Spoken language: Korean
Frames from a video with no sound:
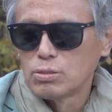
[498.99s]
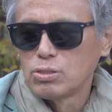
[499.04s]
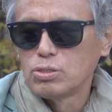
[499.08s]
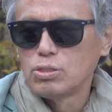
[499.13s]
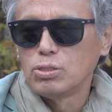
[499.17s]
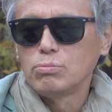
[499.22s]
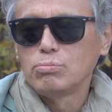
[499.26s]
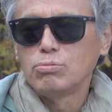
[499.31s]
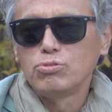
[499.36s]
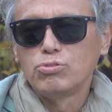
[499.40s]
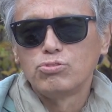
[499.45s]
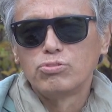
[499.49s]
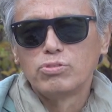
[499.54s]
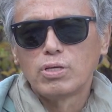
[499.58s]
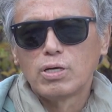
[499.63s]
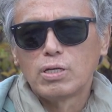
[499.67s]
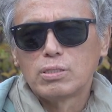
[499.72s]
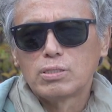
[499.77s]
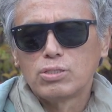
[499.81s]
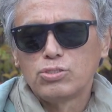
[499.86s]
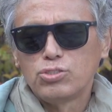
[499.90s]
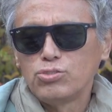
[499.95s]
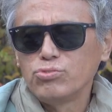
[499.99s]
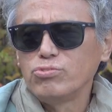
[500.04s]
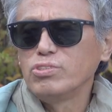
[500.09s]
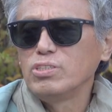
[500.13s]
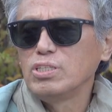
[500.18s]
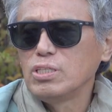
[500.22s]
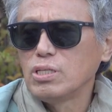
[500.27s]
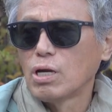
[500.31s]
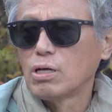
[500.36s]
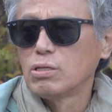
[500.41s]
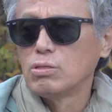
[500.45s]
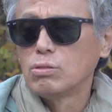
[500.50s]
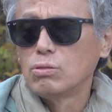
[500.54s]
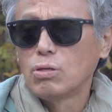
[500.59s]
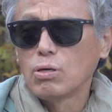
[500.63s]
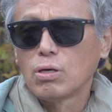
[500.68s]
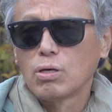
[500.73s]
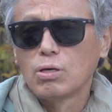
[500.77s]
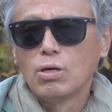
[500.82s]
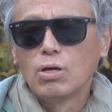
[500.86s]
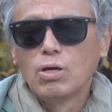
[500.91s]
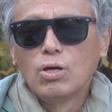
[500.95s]
팁을 준다는 게 쉬운 일이
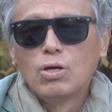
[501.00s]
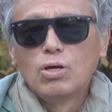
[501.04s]
아닌데